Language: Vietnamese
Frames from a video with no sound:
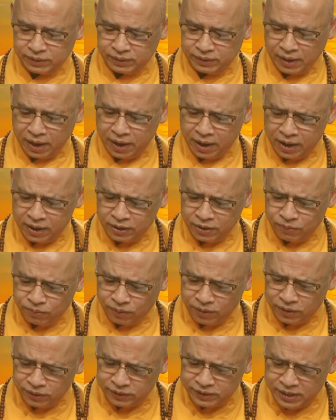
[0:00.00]
ta không
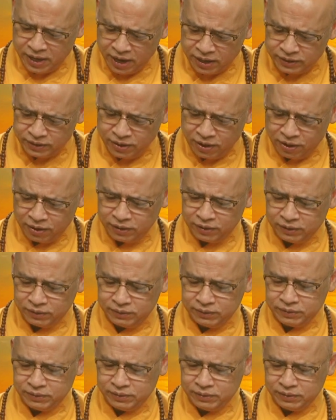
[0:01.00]
có xác nhận
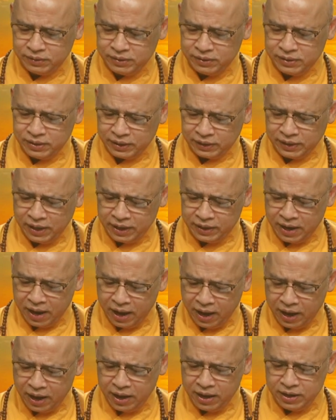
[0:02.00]
là ta
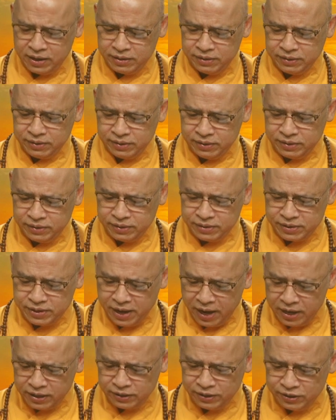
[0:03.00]
đã
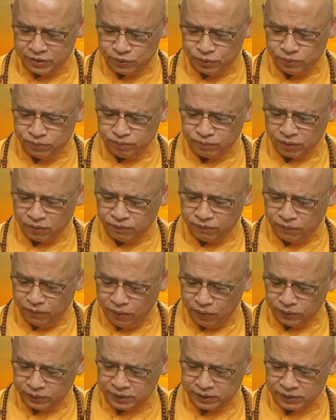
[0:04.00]
giác liễu
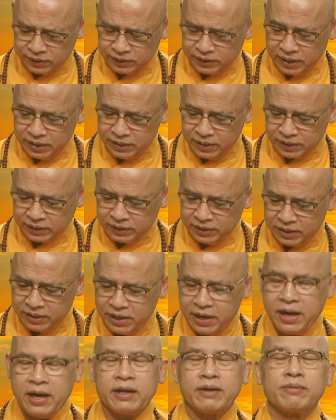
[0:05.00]
vô thường chánh đẳng chánh
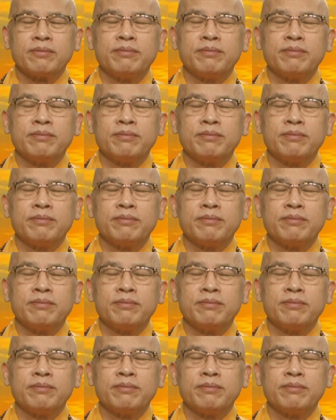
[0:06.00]
giác